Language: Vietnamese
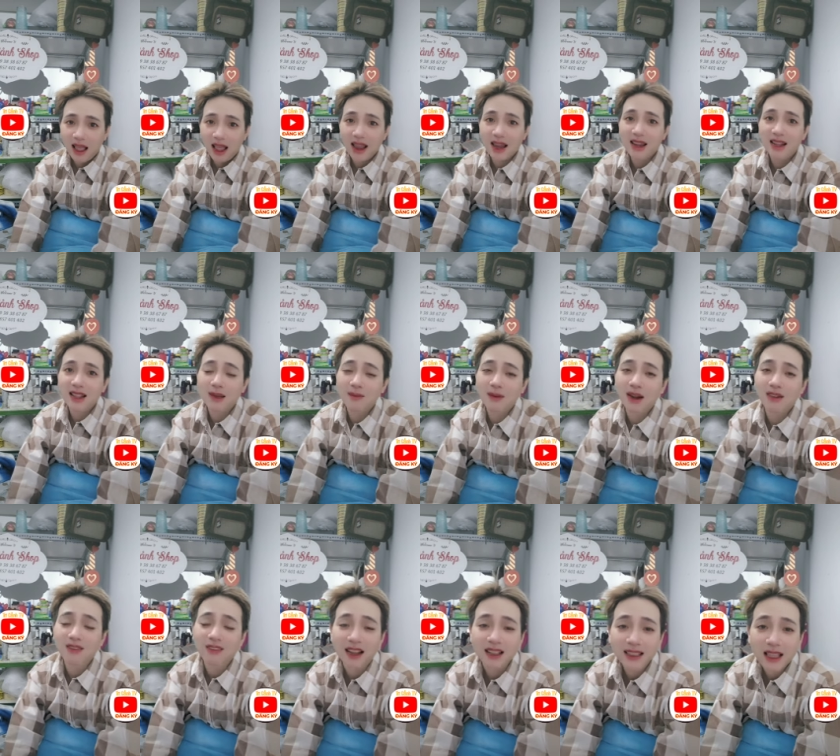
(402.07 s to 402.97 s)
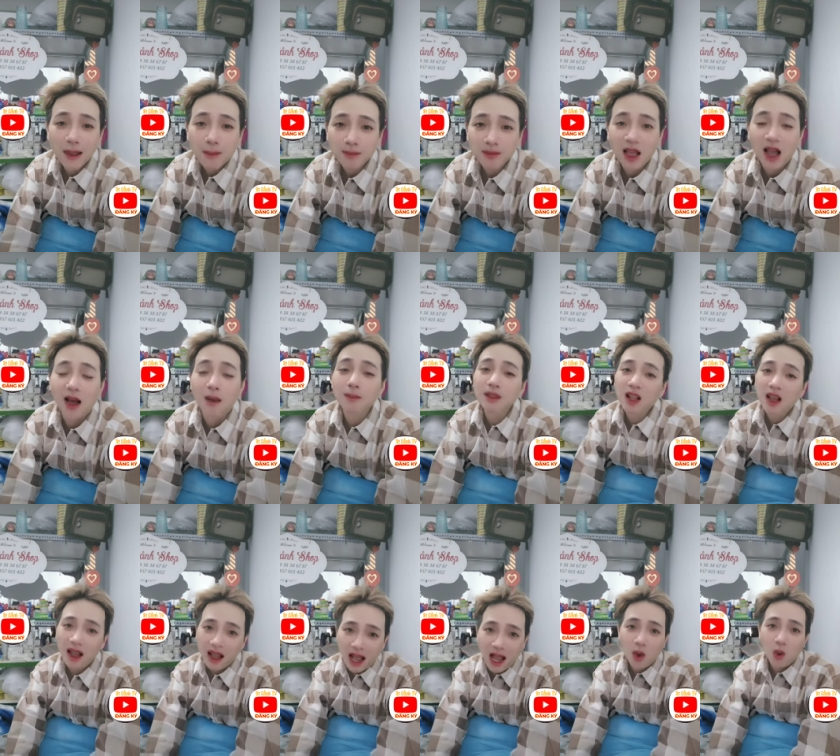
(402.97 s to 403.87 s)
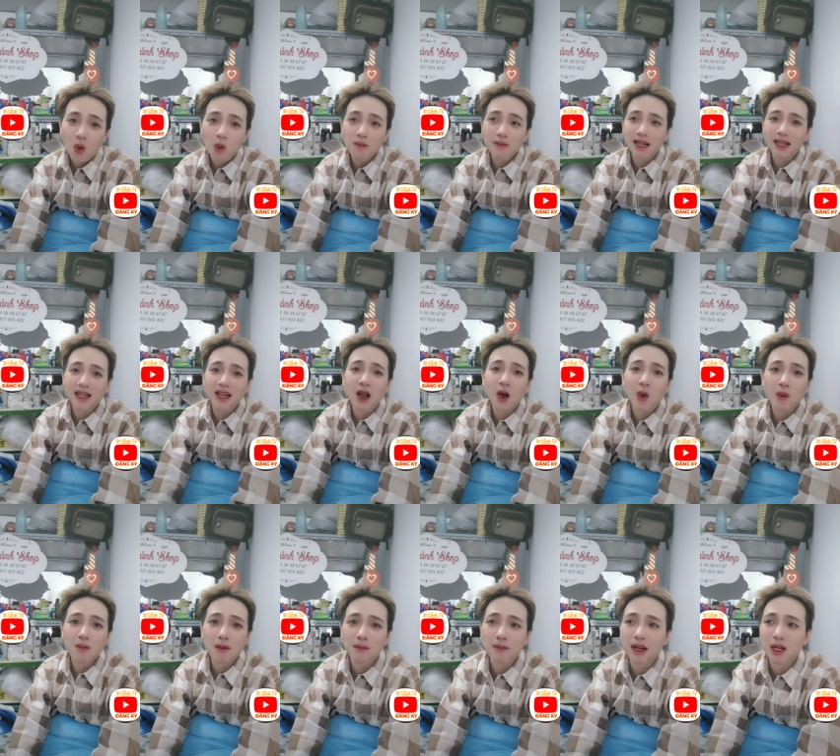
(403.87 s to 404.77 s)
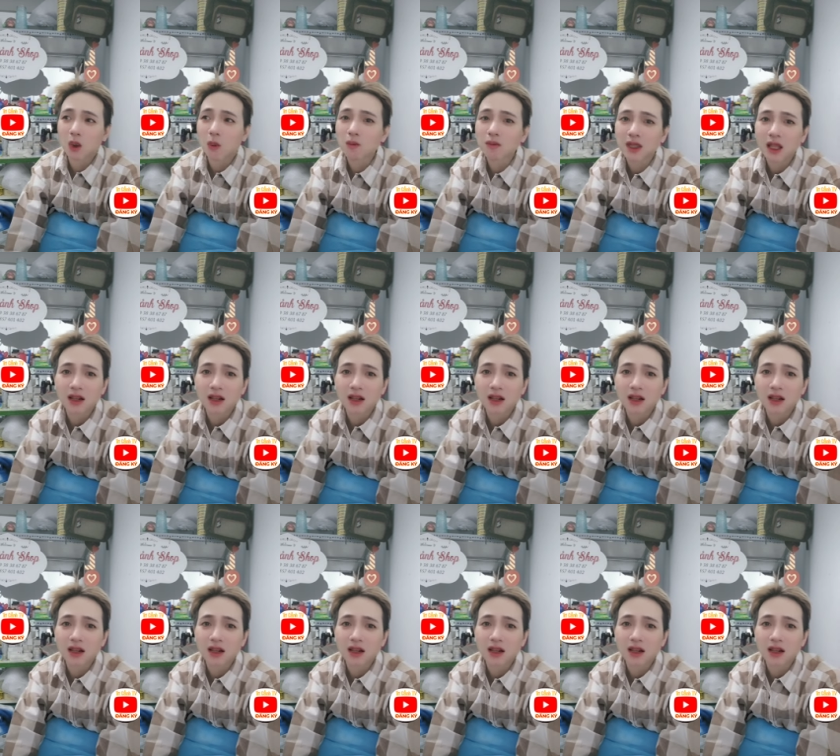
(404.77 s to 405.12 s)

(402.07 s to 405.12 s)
hay là mình phải thấp thỏm lo âu mình ngồi mà mình cũng